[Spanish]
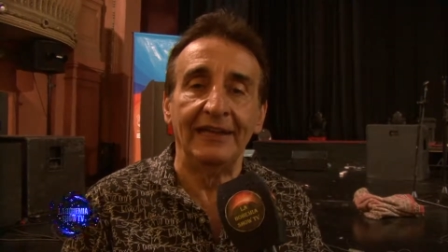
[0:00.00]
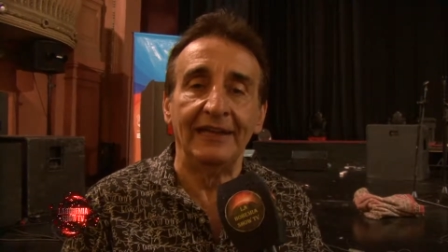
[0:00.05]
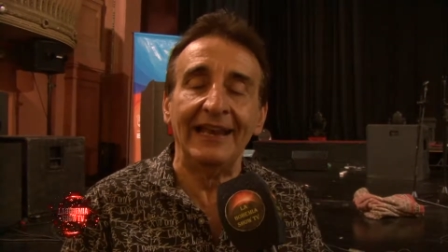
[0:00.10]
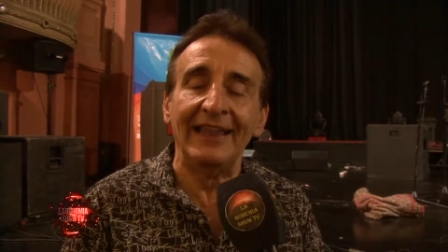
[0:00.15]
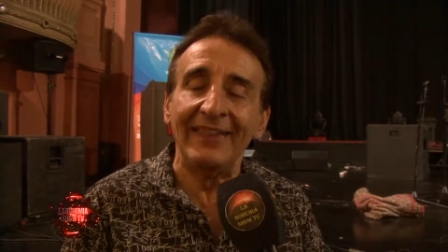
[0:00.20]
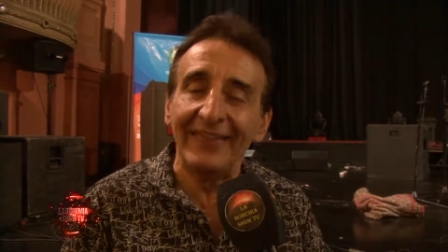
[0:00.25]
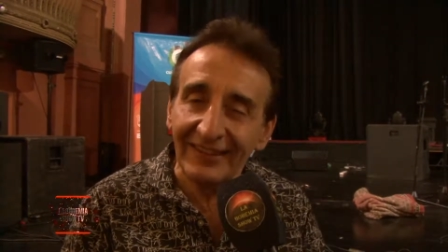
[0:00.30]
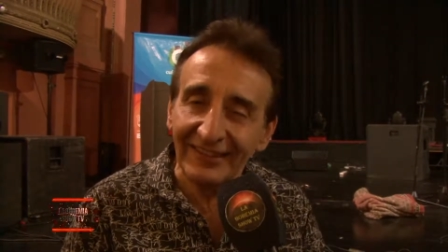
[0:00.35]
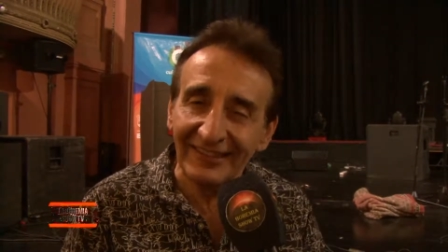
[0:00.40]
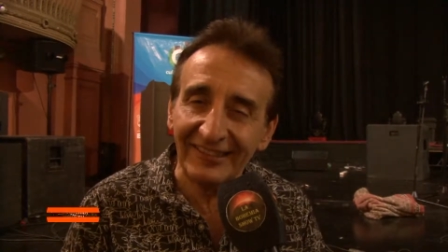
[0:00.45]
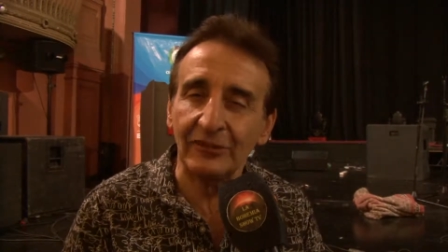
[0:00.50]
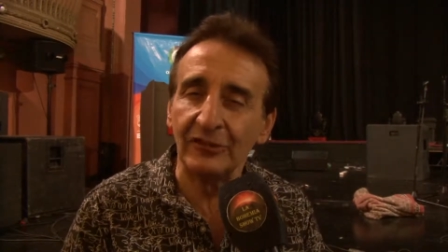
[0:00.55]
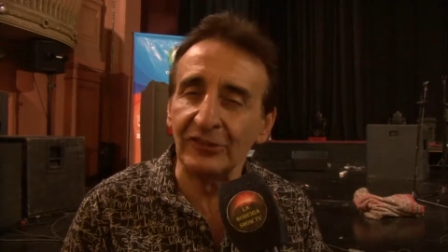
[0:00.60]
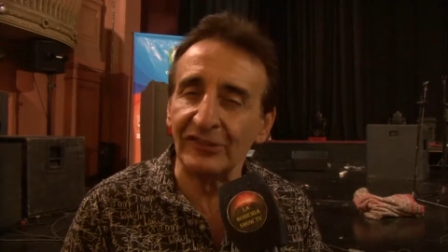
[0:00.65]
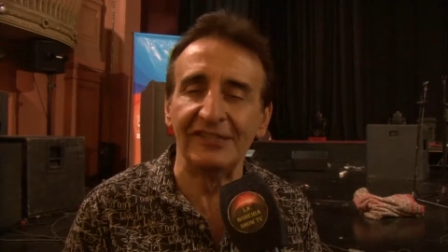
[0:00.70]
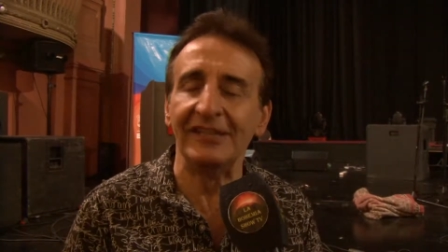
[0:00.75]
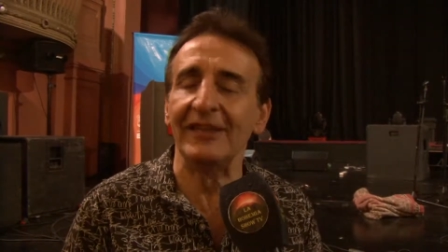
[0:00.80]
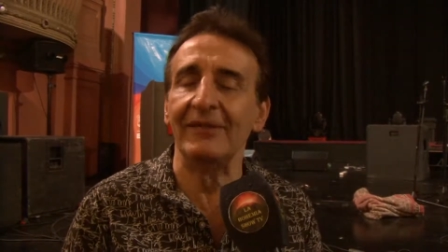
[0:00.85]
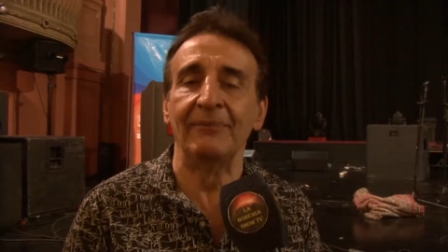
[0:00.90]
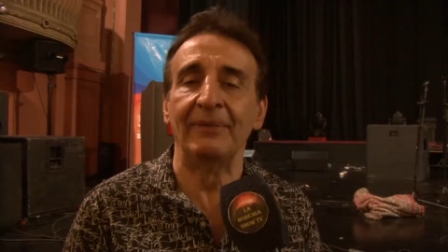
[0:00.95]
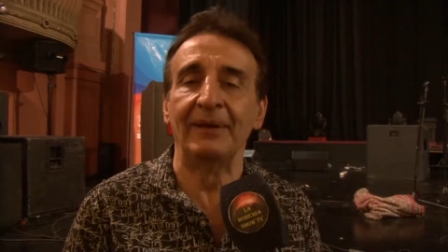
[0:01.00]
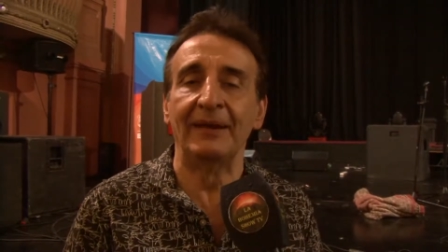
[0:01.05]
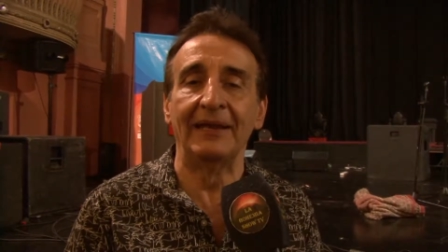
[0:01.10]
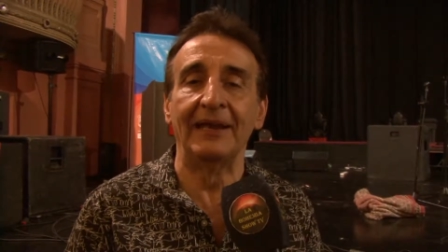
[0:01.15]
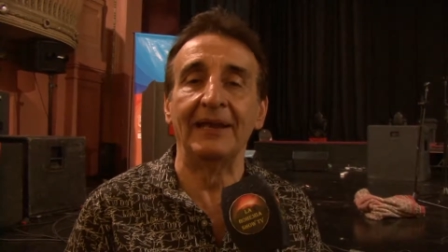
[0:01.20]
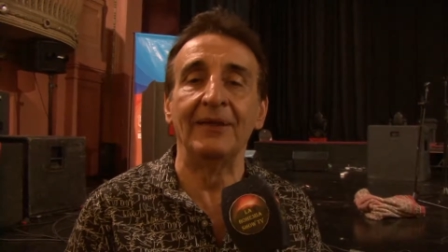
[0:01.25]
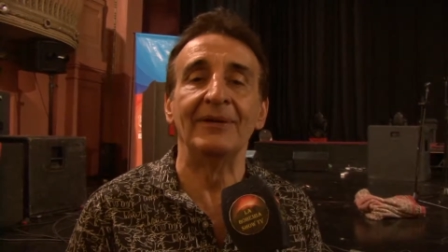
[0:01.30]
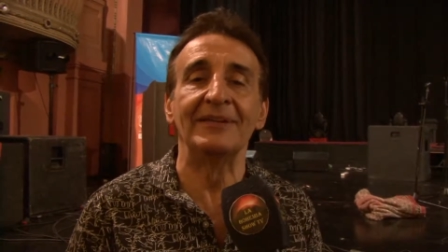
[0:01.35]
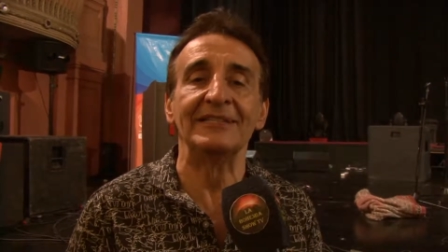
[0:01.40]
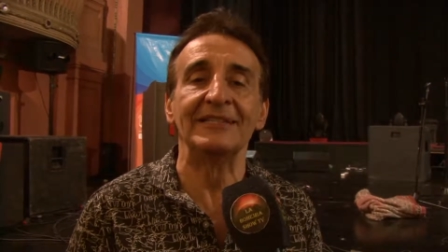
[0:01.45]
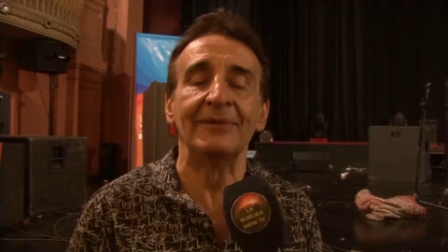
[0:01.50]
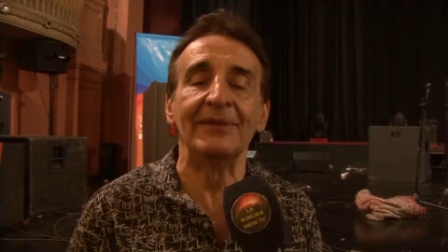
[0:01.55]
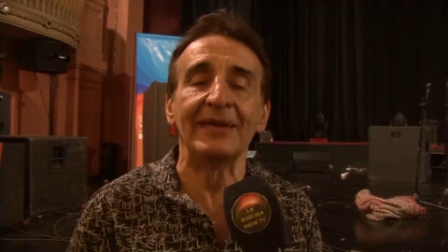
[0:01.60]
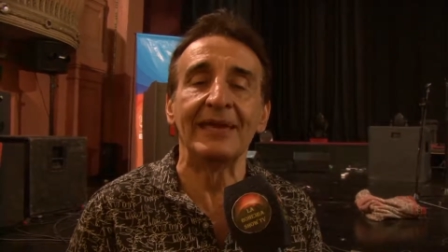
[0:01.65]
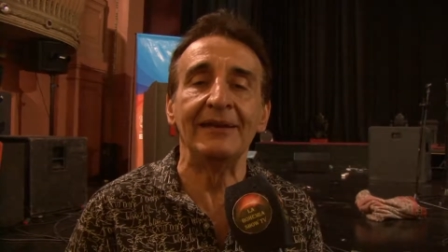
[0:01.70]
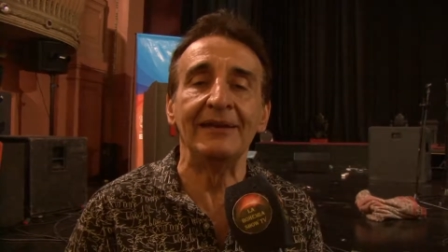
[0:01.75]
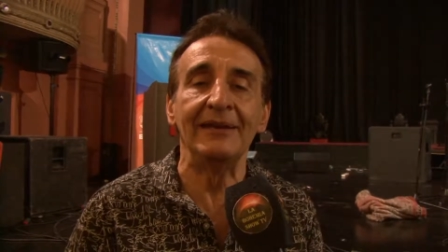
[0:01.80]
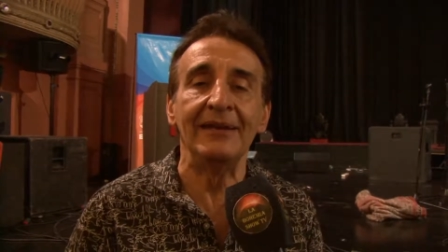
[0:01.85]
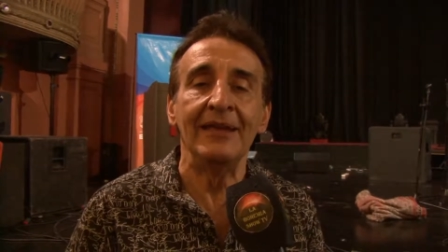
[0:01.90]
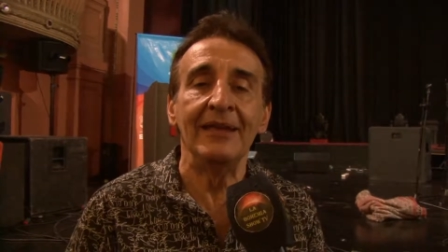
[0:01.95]
les deseo siempre que les vaya
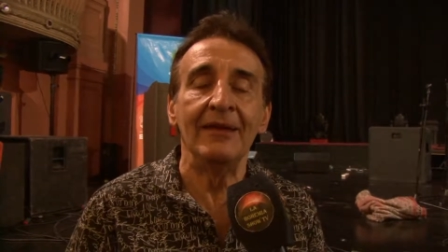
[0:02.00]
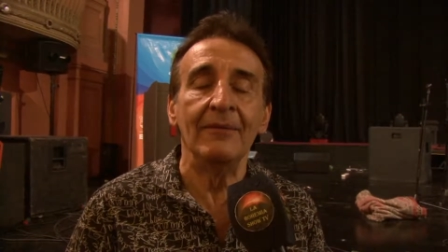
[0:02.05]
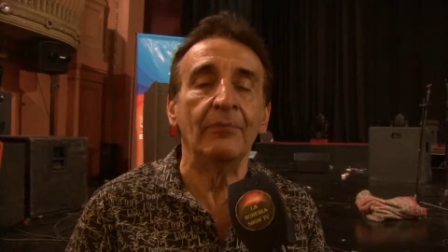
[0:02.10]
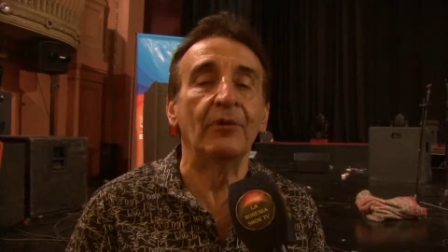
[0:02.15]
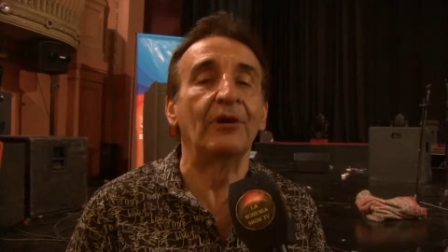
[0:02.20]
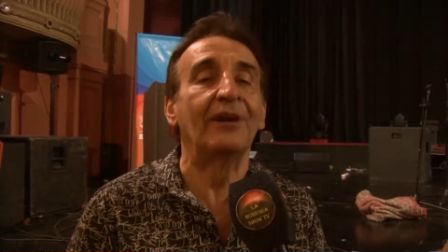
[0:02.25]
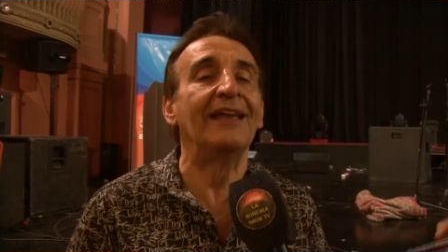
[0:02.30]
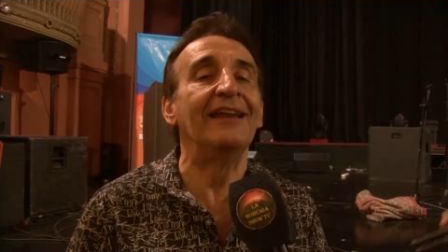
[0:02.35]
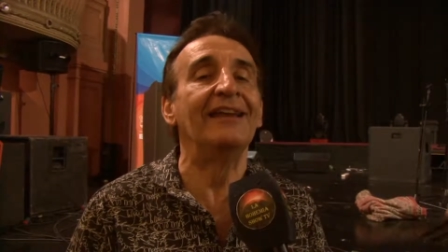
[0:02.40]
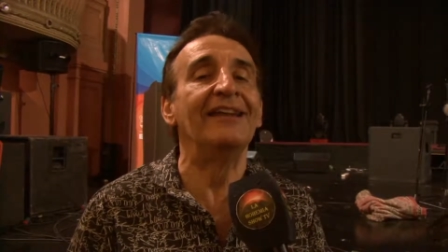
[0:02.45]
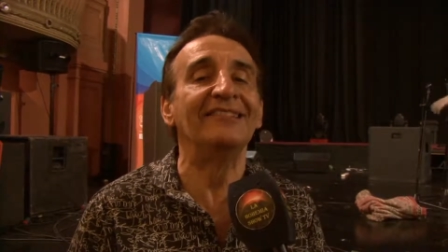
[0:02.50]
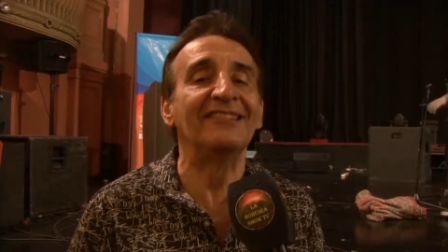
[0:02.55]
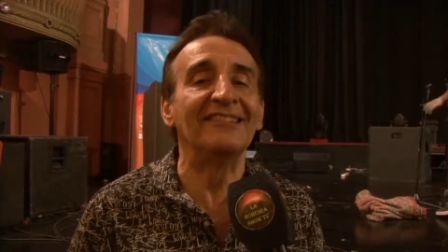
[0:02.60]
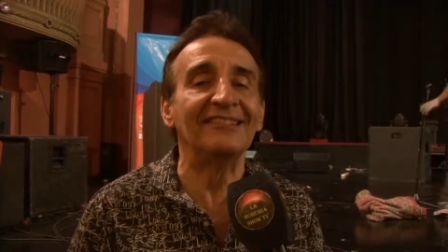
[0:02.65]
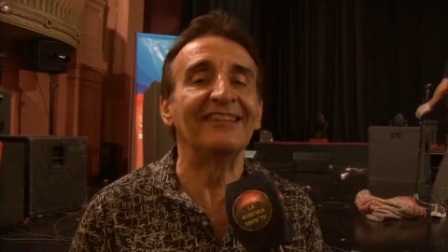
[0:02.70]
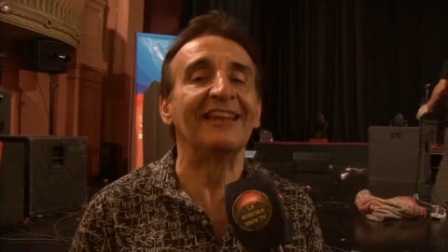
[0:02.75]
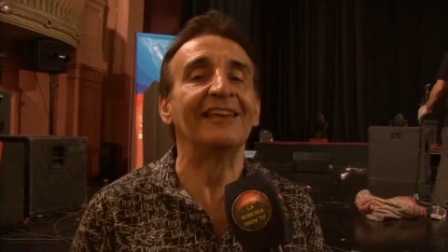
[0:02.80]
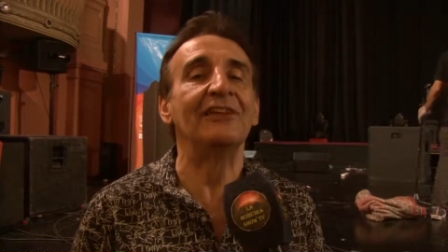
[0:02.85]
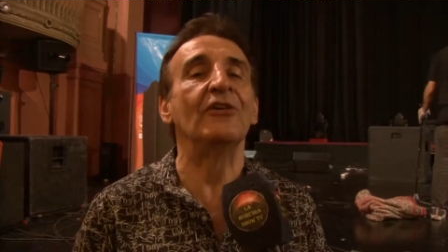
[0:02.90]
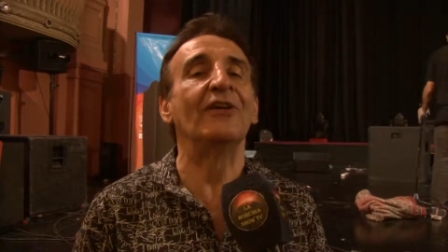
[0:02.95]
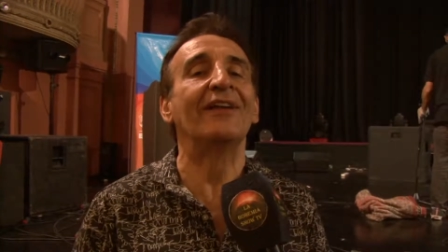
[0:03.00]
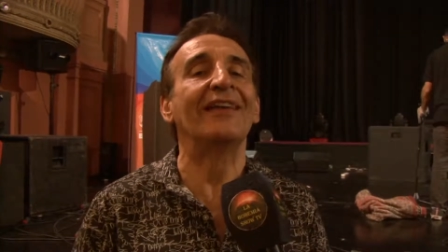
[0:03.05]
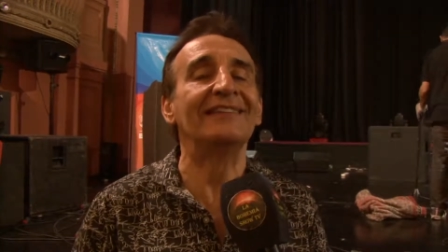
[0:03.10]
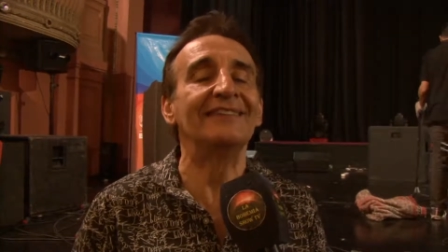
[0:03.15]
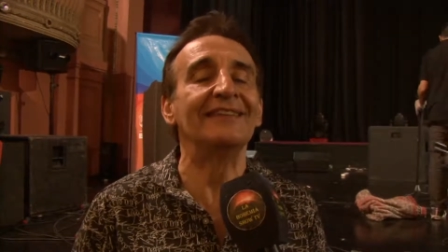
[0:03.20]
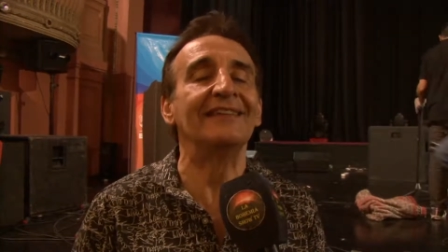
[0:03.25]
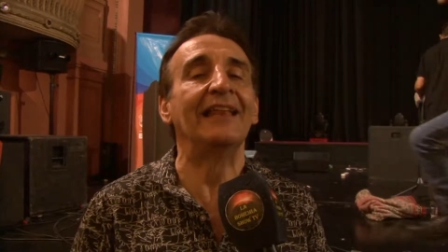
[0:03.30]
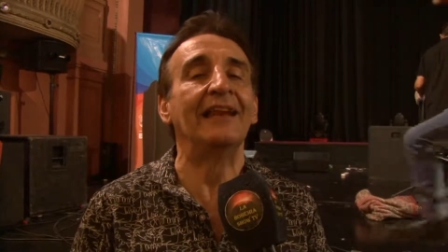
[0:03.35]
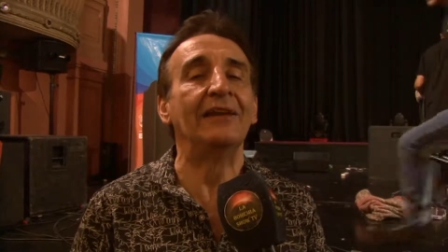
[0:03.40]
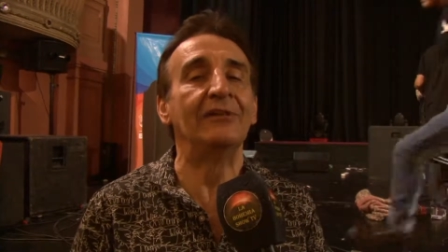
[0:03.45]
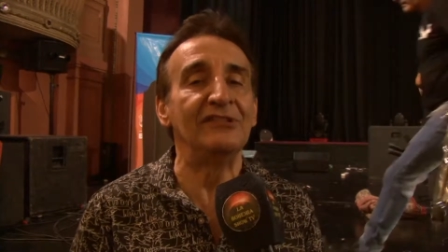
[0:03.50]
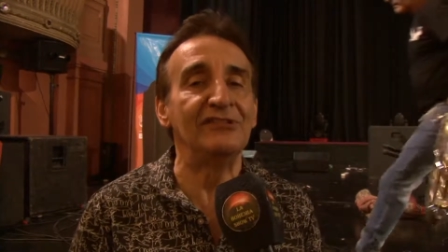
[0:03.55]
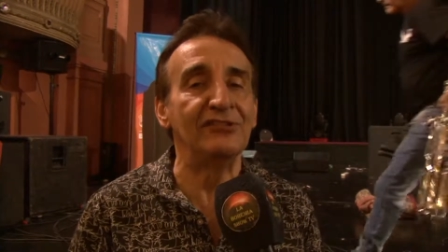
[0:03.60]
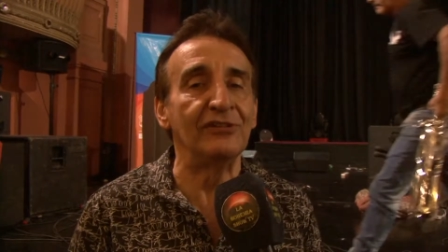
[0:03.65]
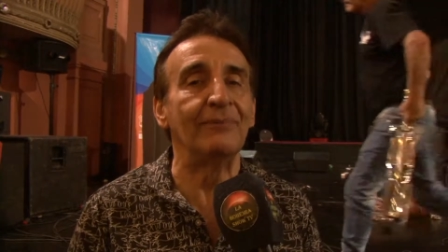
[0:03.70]
bien, porque es necesario que haya televisión